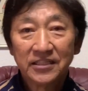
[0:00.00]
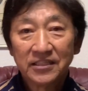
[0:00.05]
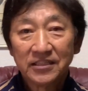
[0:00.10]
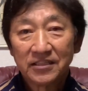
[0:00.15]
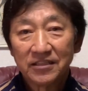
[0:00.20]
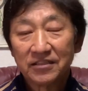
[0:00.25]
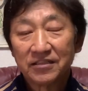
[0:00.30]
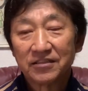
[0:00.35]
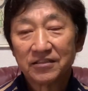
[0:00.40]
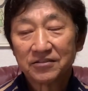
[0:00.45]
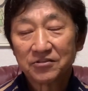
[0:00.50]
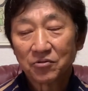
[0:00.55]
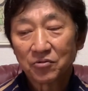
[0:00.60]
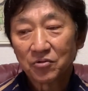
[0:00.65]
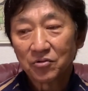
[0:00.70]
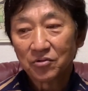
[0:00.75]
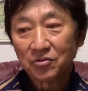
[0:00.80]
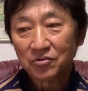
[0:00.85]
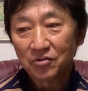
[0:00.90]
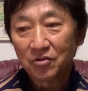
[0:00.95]
えー、そ
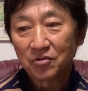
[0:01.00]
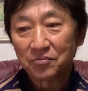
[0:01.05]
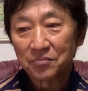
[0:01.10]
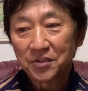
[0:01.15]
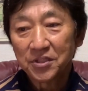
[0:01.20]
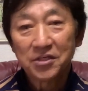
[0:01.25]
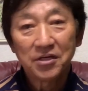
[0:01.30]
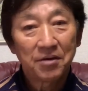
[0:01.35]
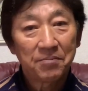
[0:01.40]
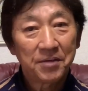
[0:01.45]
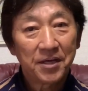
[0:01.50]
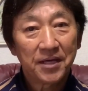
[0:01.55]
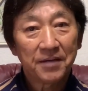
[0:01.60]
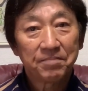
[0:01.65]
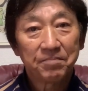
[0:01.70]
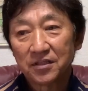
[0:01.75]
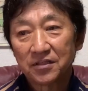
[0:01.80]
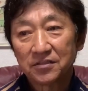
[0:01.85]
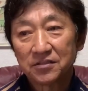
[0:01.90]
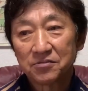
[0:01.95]
この見極め
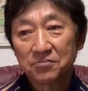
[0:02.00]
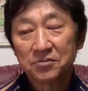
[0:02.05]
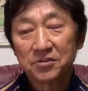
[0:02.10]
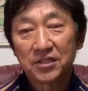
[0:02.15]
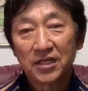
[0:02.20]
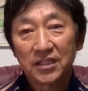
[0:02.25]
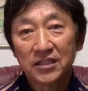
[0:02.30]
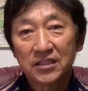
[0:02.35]
自分に合っ